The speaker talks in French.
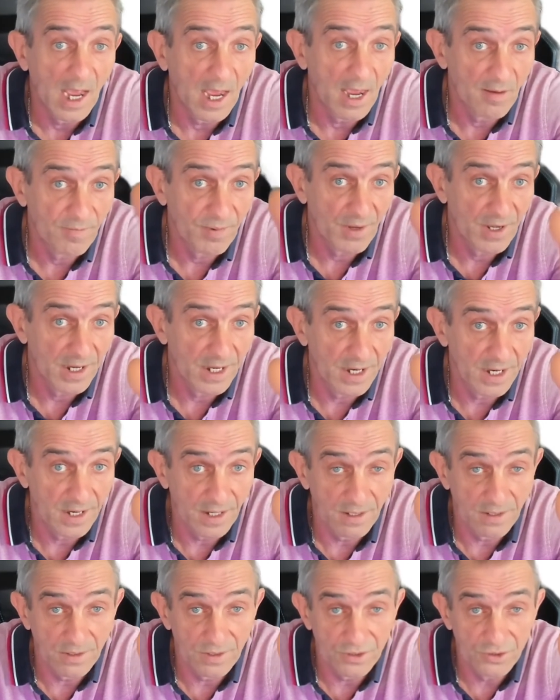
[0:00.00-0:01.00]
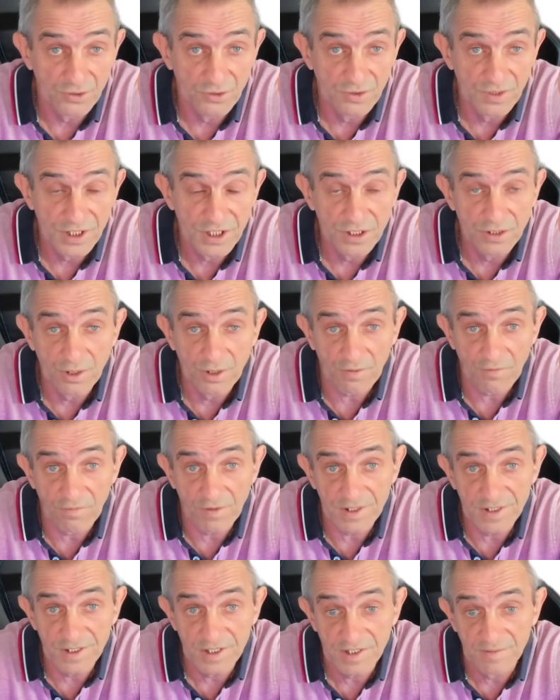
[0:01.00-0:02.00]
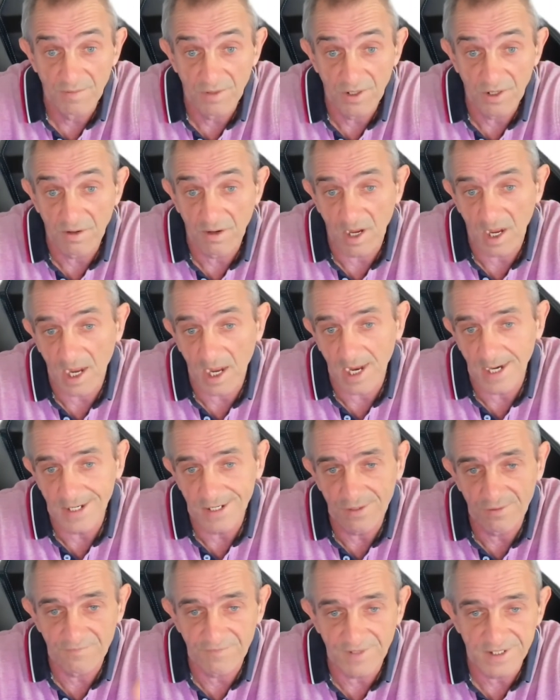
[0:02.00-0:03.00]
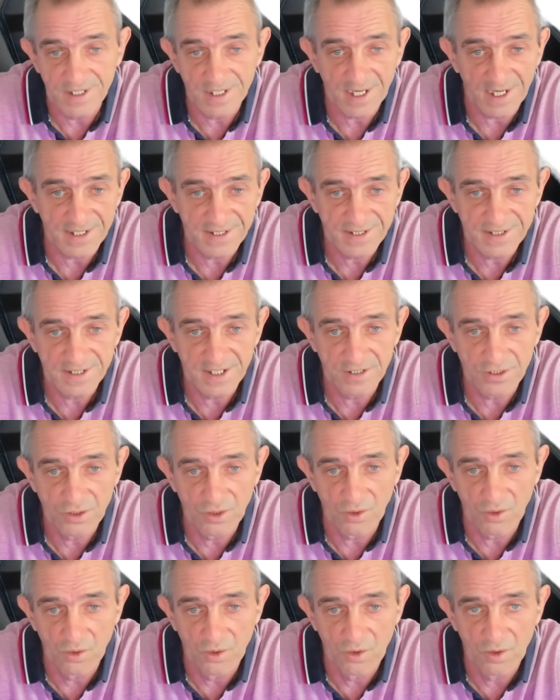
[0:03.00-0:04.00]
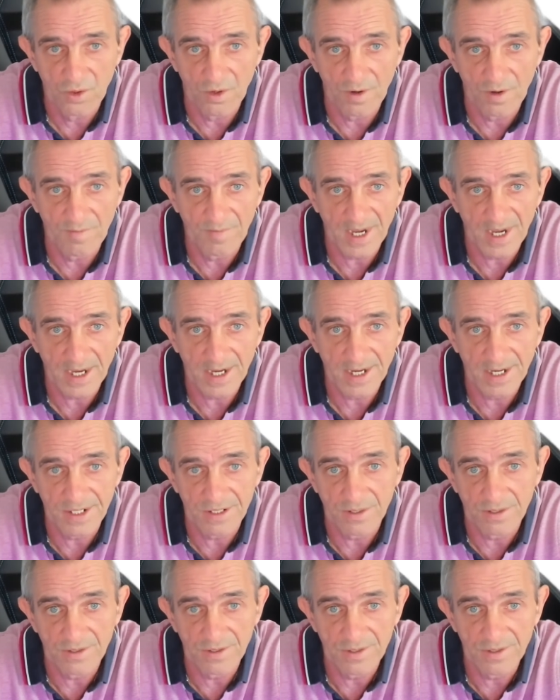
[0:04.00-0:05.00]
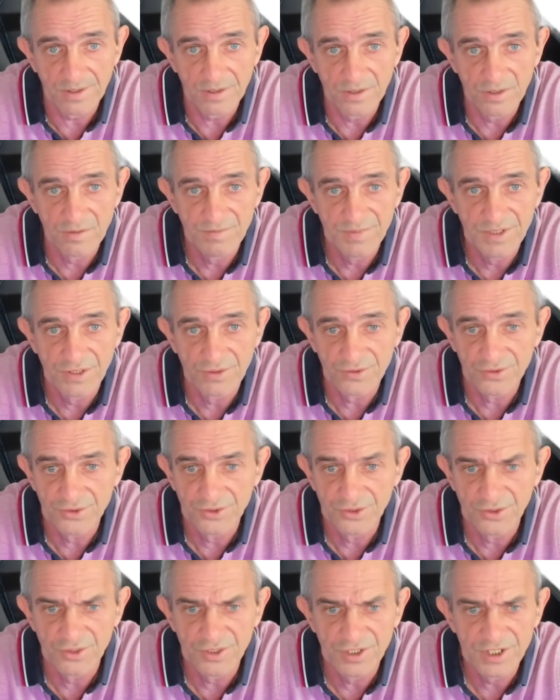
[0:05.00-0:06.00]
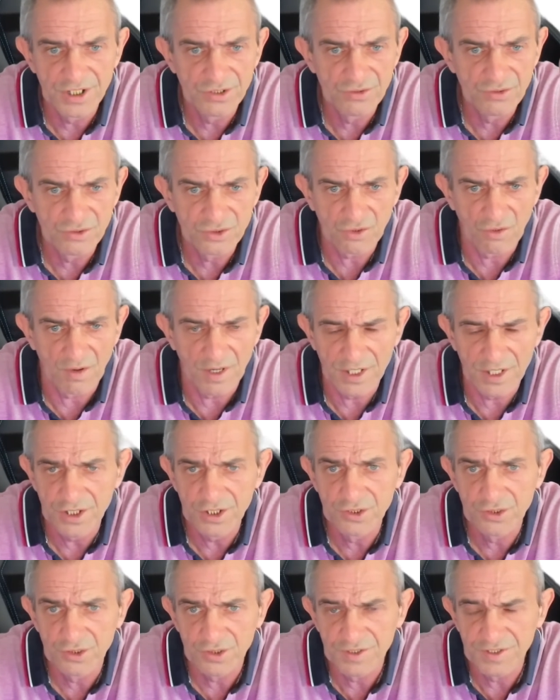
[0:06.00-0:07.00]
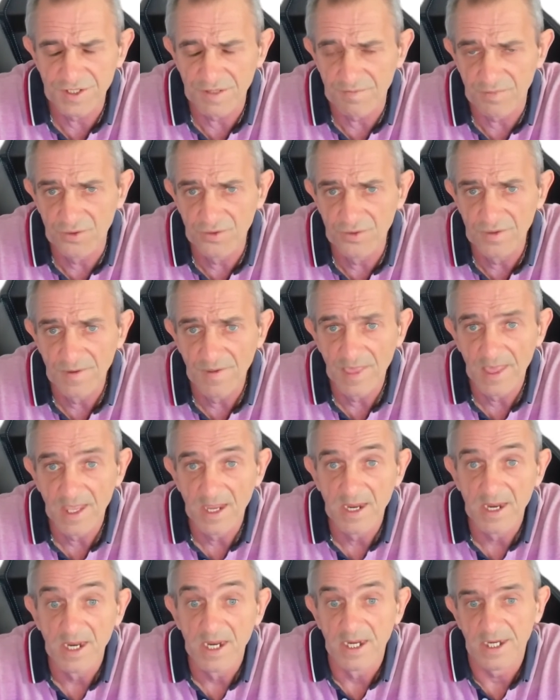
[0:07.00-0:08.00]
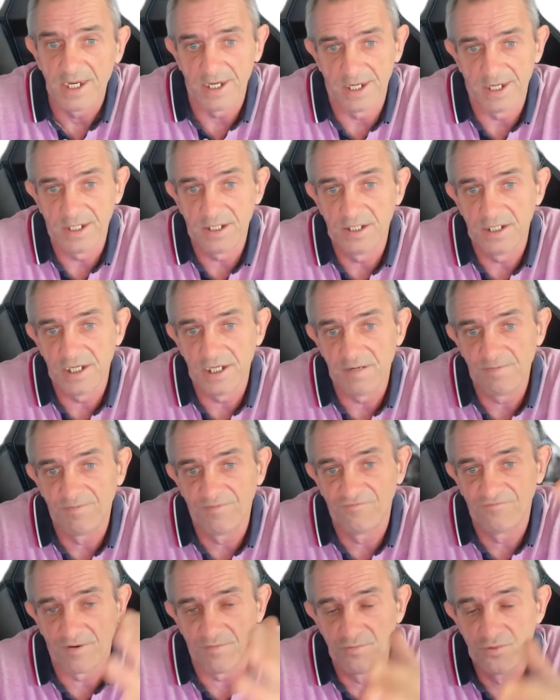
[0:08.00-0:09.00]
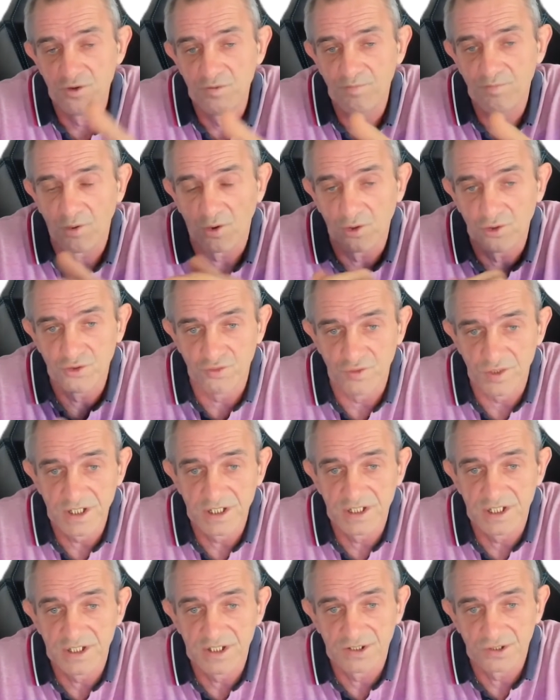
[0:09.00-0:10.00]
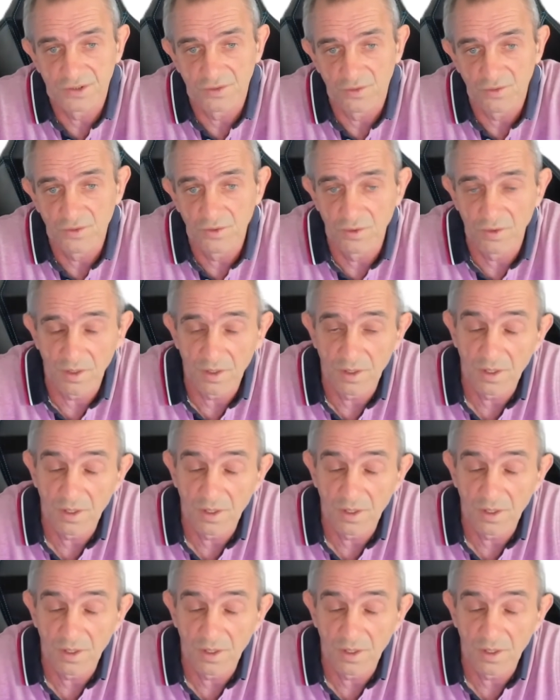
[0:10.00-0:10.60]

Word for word: Après, euh, du liquide de refroidissement à, allez, on va dire à 5 euros, euh, pareil, euh, le bidon de 2 litres ou 3 litres, je ne sais plus. Et les fameux produits qui sont